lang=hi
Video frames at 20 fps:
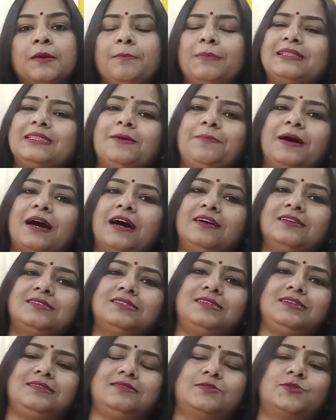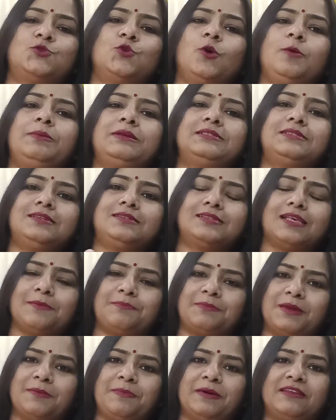मतलब हर चीज़ जो भी चीज़
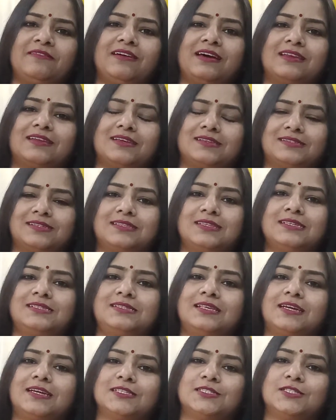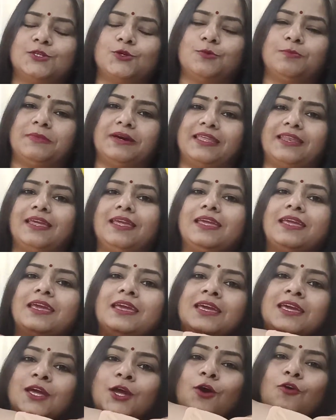आपके परिवार के सदस्य कंज्यूम करेंगे
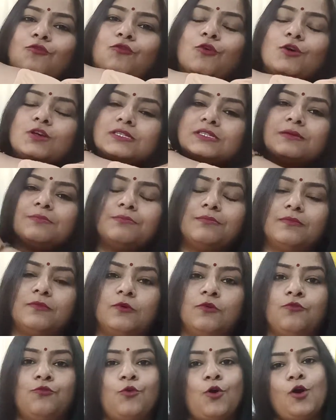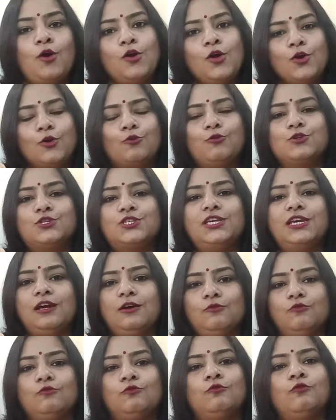वो सिम वो
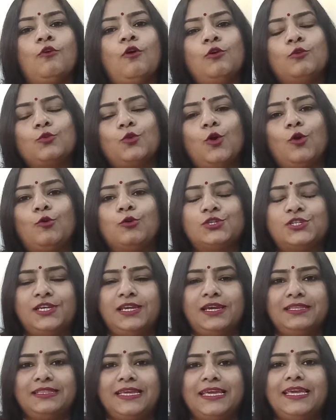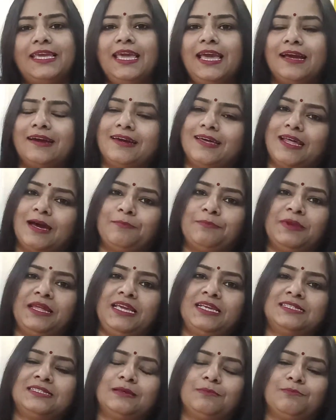खुशियाँ वो उनको खुशियाँ देगी अगर आपने
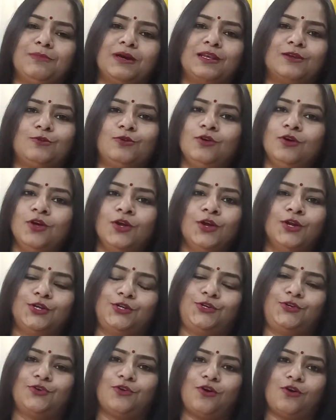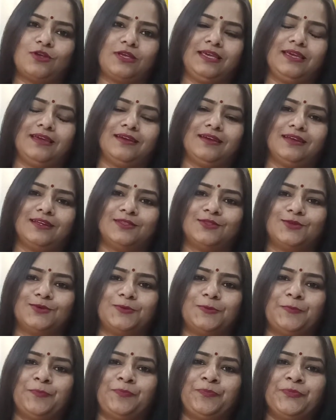इस सिंबल को ड्रॉ किया है तो,
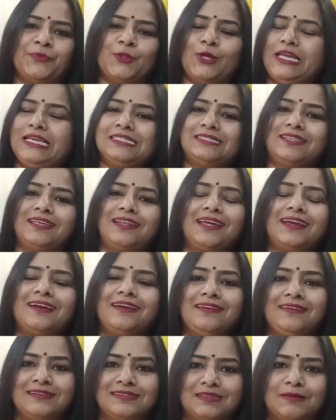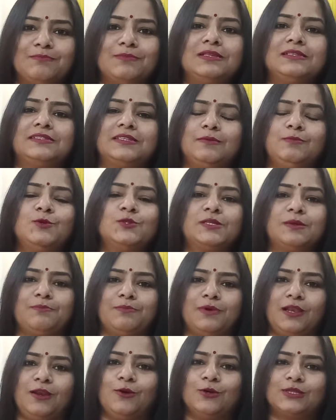तो इस तरह का ये सिंबल जीबू
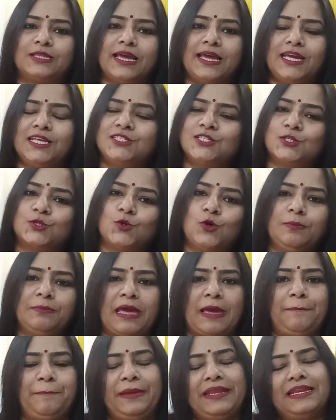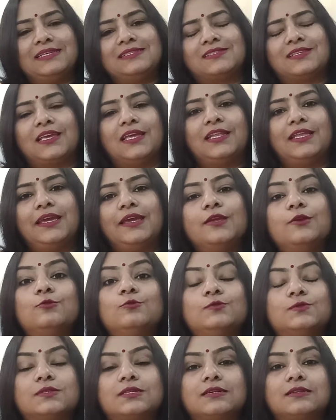सिंबल होता है जिसको हम हैप्पीनेस के लिए
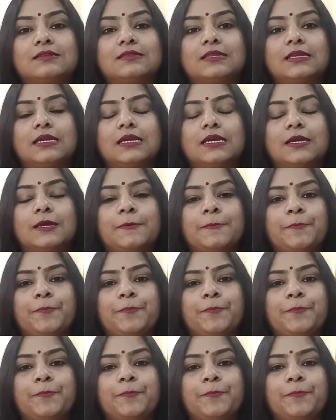यूज़ करते हैं